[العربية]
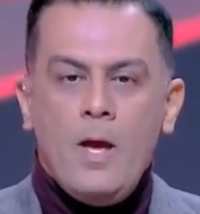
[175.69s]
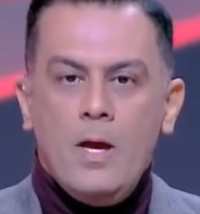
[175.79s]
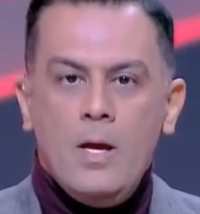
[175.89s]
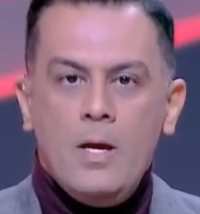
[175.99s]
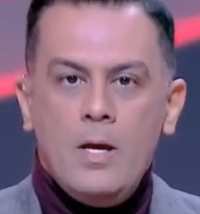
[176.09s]

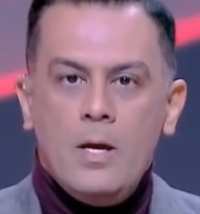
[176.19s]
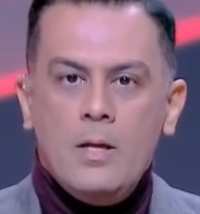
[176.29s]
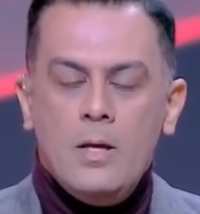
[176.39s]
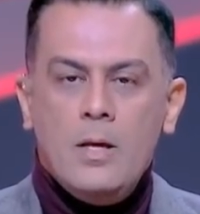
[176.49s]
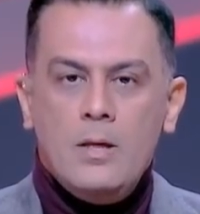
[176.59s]
آه،
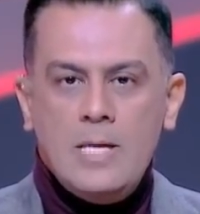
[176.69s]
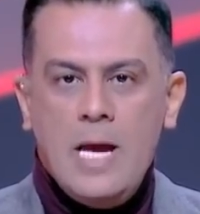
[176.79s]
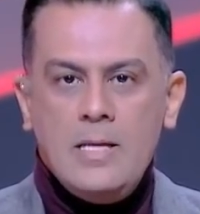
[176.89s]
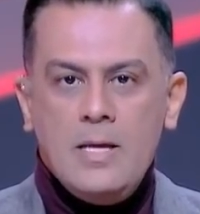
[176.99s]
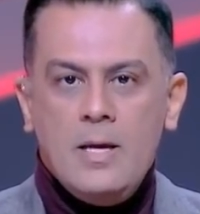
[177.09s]
آه، آه،
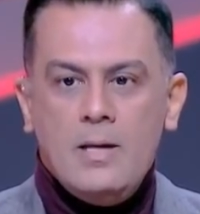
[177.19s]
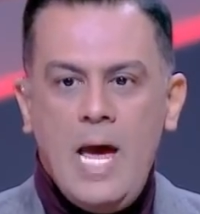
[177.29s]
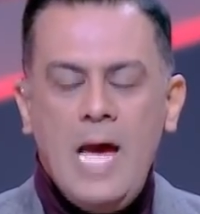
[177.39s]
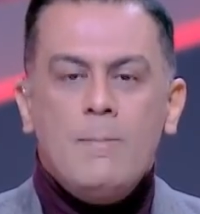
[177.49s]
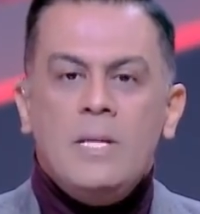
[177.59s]
يعني
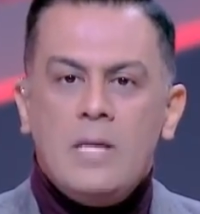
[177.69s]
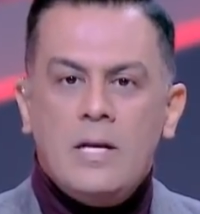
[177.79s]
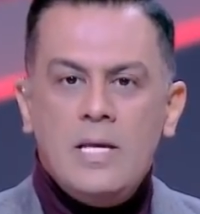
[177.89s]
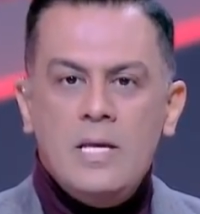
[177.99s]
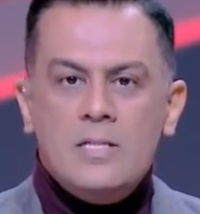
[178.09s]
حجم
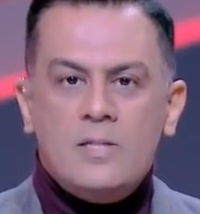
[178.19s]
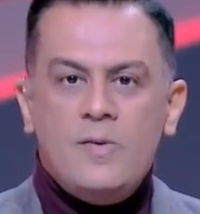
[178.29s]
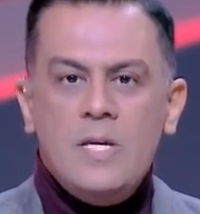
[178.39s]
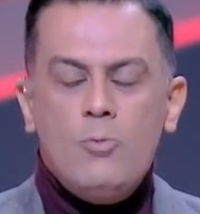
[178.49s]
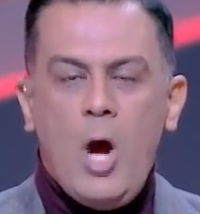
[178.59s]
التركيز
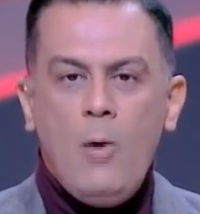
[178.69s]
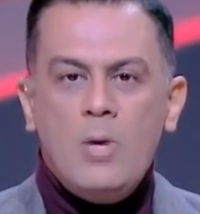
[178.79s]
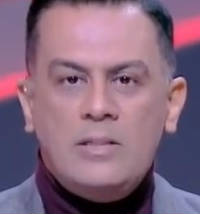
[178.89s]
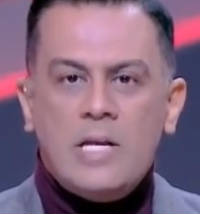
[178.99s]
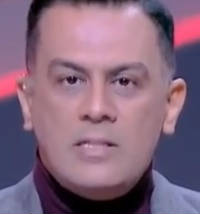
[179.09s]
في
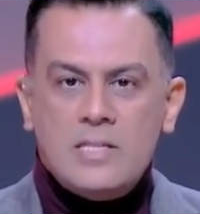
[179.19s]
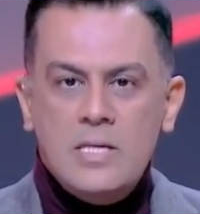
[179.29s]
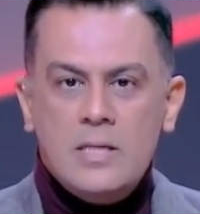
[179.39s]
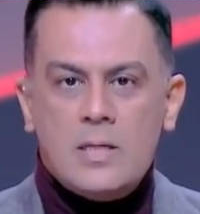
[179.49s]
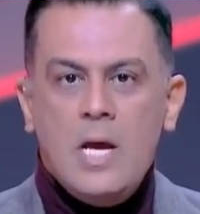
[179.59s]
محاولة تكسير